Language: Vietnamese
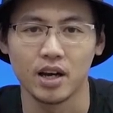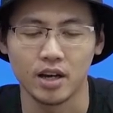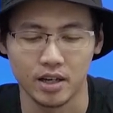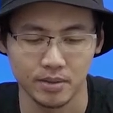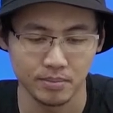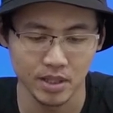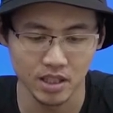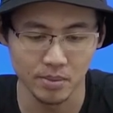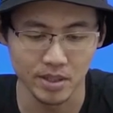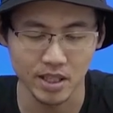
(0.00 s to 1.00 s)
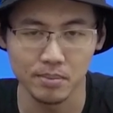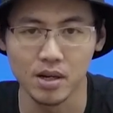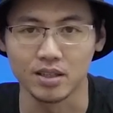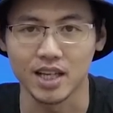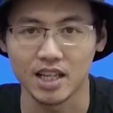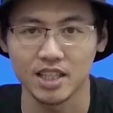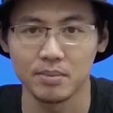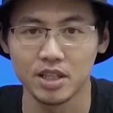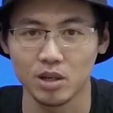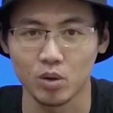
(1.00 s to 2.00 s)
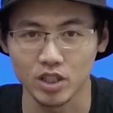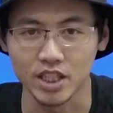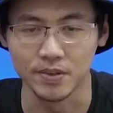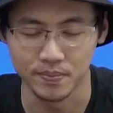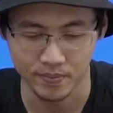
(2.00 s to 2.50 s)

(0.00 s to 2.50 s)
À, bây giờ mình sẽ mở ra xem bên trong có gì.